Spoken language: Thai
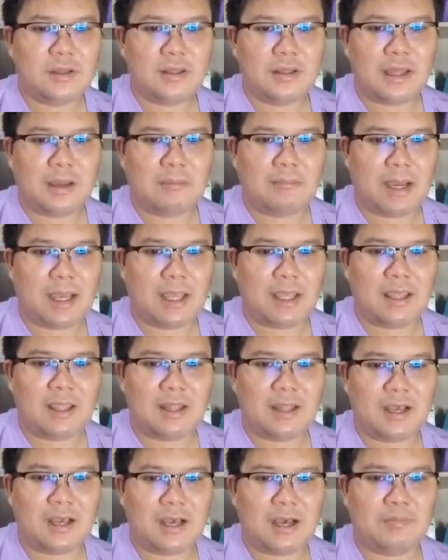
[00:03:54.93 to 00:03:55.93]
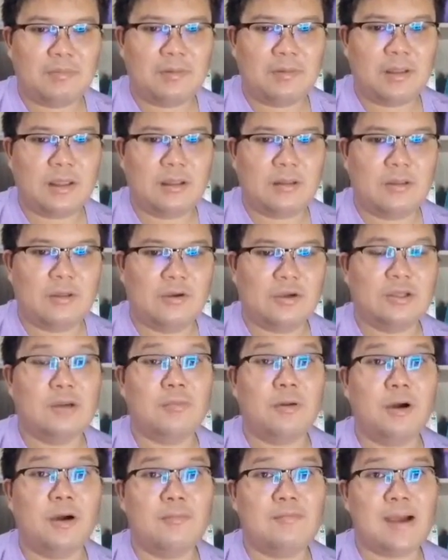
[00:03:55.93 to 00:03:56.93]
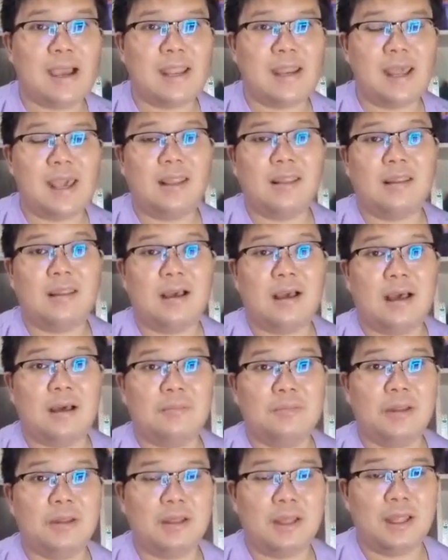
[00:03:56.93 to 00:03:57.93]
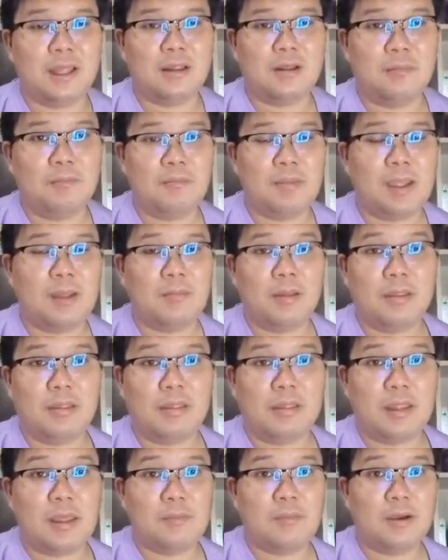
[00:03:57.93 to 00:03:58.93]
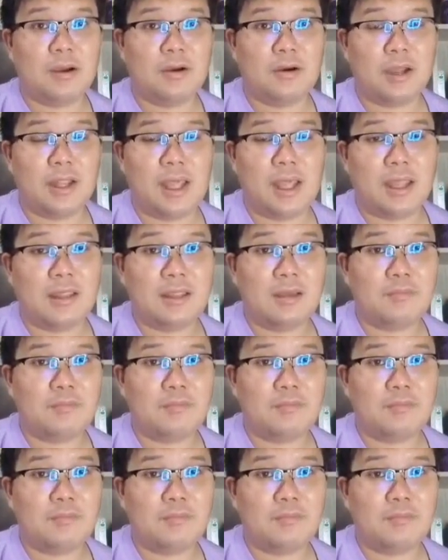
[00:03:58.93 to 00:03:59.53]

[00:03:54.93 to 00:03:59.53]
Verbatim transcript: ทำไมนะครับโดยเฉพาะ b i n a n c e นะครับถึงได้ต้องเปลี่ยนเป็น stablecoin แทนจะ